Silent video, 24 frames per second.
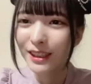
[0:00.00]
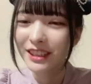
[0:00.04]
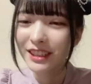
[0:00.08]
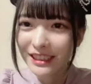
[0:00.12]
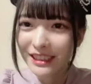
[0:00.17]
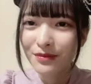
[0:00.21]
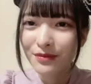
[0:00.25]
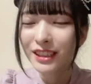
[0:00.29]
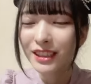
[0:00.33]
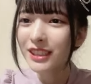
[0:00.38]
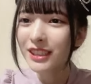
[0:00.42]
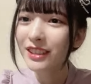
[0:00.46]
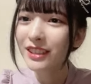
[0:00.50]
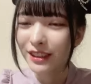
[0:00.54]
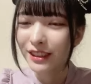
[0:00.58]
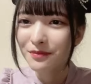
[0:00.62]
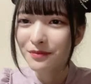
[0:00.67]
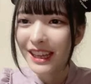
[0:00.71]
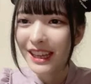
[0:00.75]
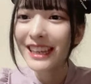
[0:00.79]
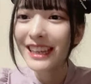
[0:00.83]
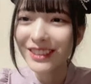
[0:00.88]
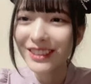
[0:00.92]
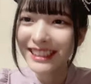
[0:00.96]
奥手とい
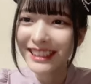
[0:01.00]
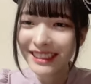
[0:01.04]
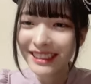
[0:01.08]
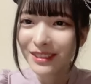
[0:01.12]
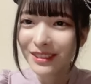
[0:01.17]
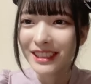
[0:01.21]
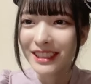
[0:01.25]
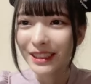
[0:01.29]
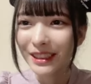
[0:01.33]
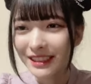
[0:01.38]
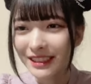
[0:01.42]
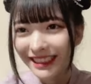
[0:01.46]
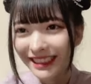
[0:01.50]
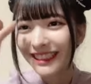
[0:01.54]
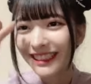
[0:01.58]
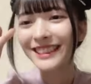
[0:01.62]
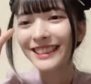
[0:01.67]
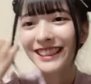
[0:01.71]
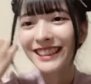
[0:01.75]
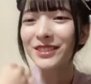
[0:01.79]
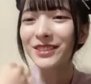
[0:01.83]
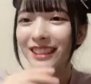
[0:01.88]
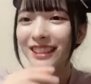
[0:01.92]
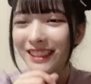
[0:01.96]
うかなん
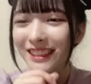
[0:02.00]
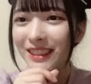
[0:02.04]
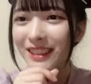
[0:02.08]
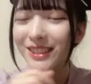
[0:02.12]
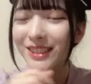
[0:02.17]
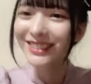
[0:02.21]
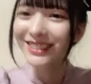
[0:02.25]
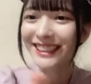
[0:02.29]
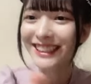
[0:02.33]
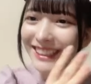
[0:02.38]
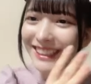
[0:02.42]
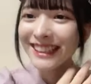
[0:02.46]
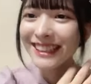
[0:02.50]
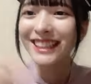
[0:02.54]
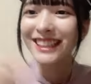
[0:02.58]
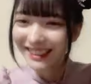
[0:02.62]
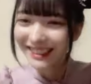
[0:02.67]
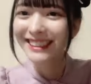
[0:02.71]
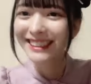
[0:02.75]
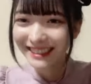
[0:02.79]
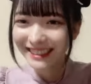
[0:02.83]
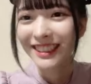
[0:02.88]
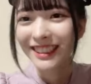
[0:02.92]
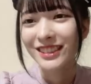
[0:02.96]
かそんなイメージ
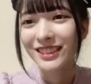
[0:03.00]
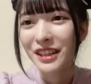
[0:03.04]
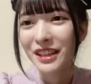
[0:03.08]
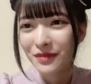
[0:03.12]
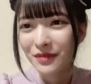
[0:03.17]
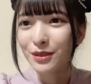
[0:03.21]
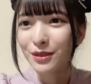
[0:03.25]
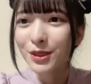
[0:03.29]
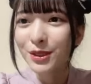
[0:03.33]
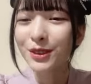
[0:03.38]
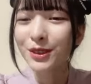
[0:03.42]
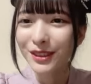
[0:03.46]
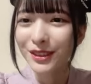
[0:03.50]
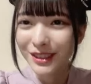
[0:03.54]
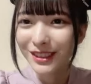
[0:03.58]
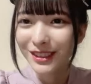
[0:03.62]
するんだけど